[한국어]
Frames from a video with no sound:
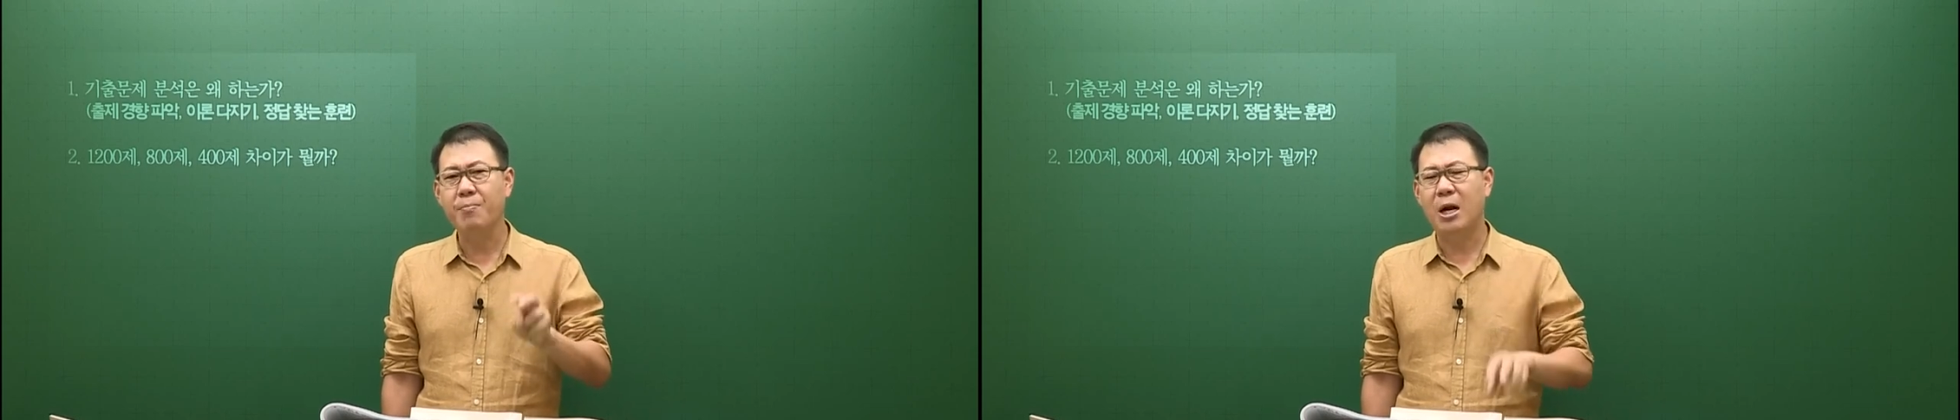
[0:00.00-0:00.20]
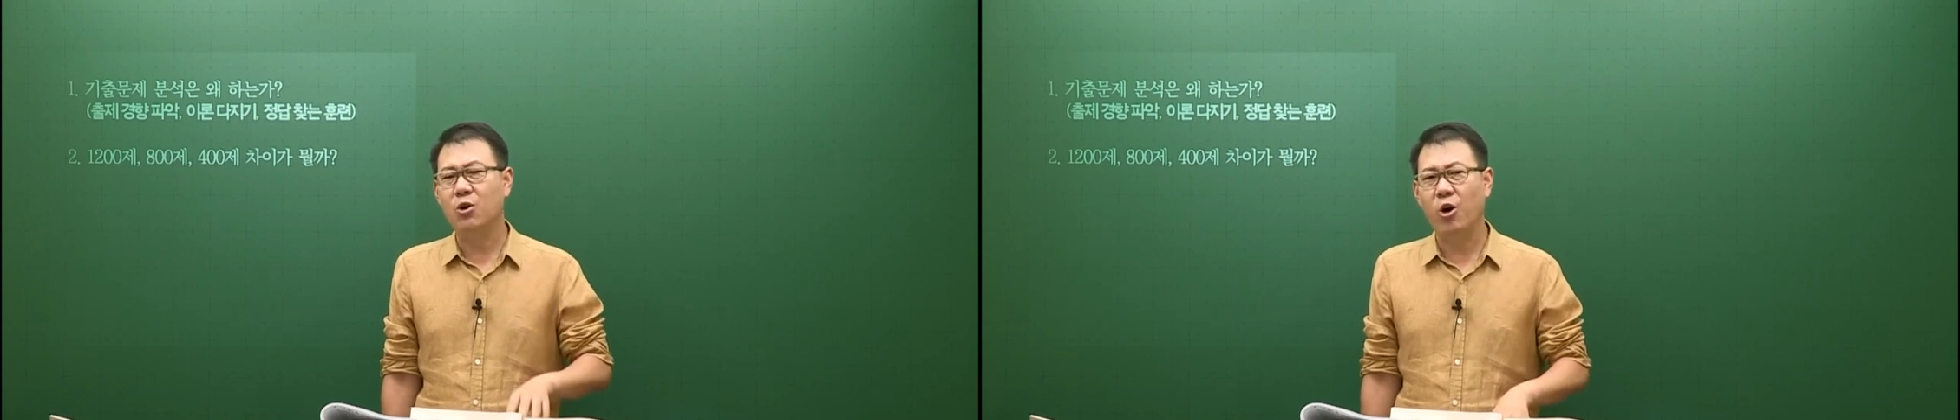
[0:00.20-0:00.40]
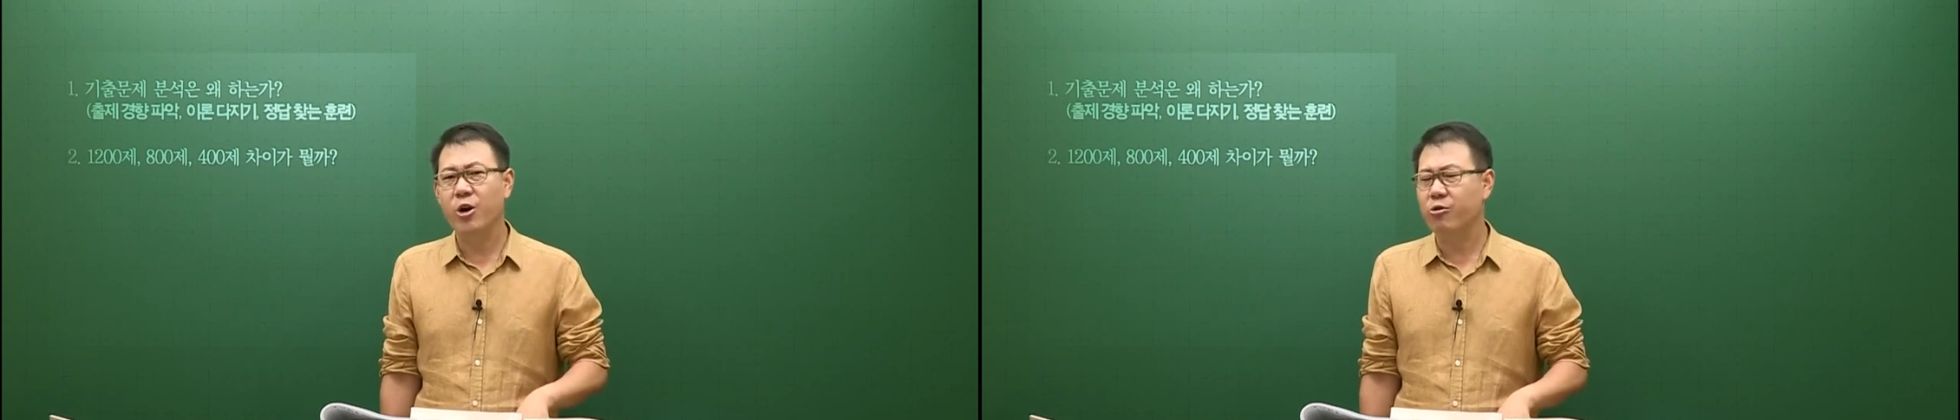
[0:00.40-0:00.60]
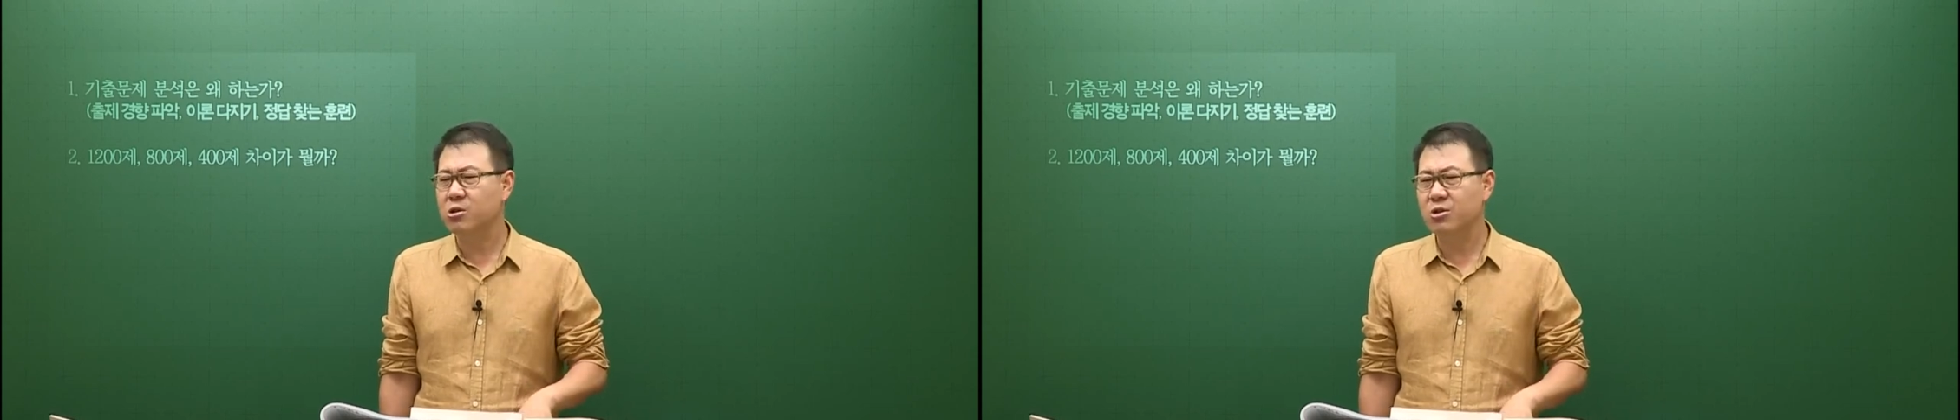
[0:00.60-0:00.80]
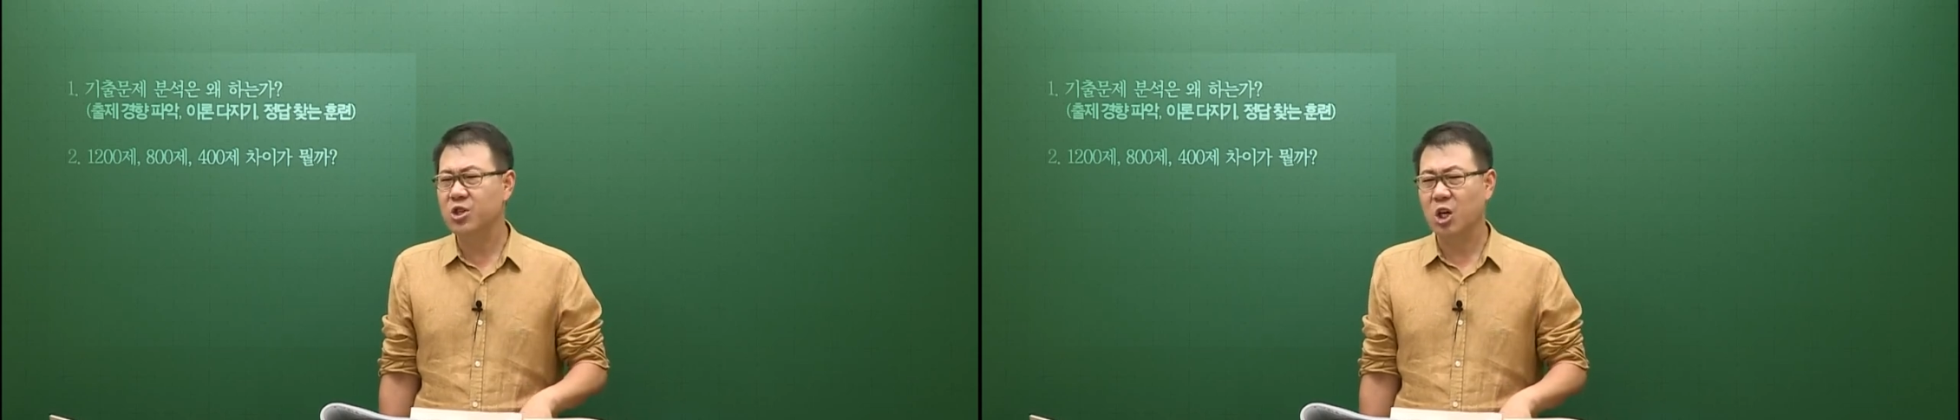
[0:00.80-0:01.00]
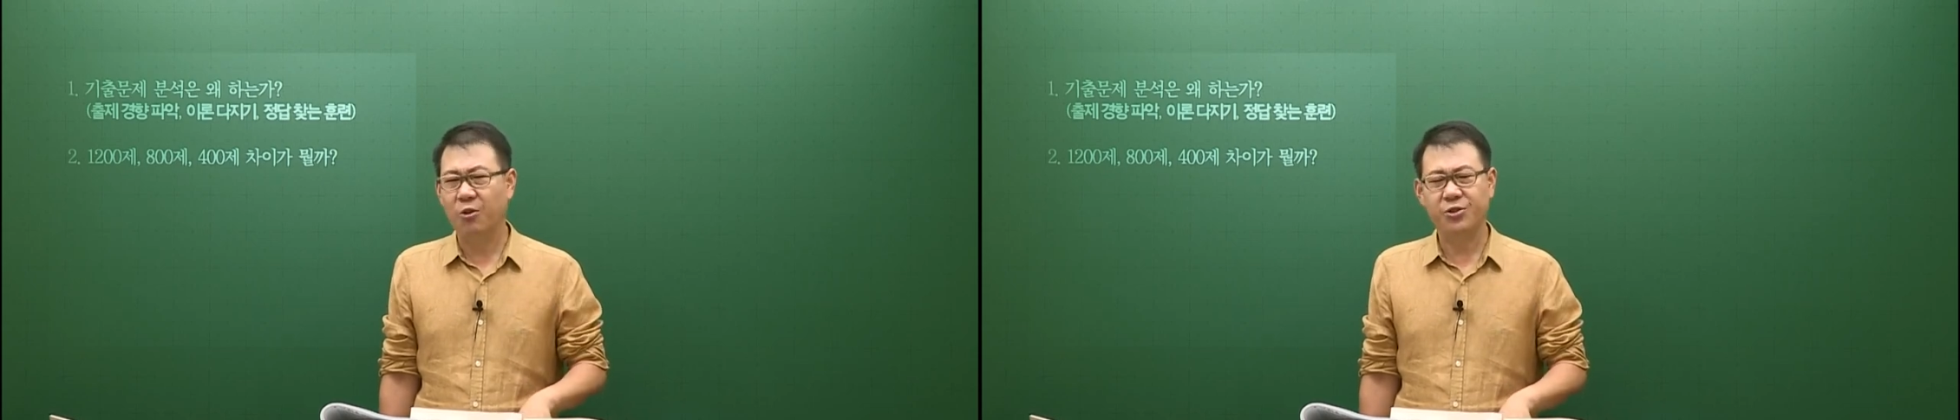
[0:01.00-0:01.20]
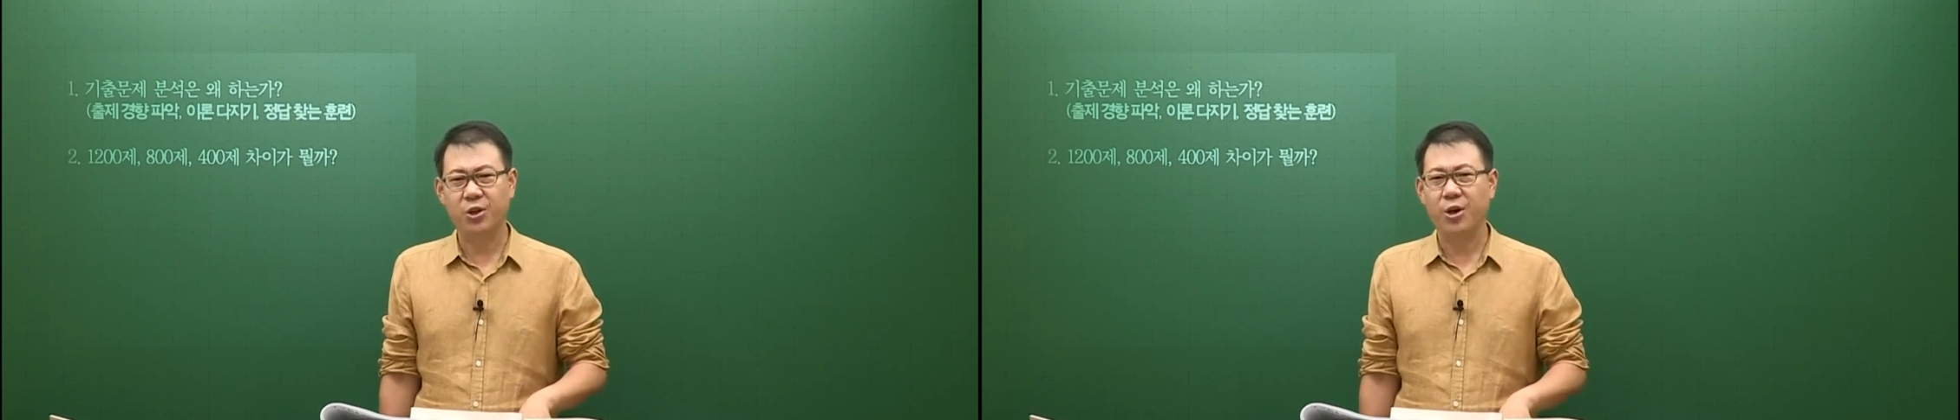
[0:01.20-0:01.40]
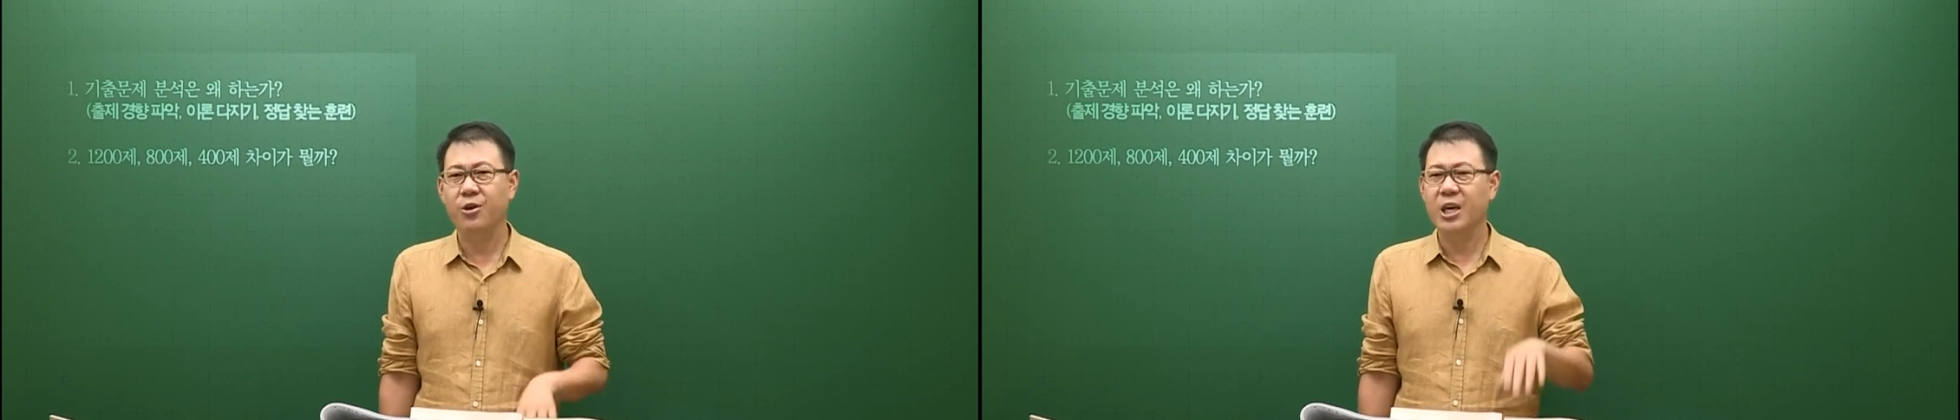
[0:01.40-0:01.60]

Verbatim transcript: 말고 어려웠던 적이 없어요.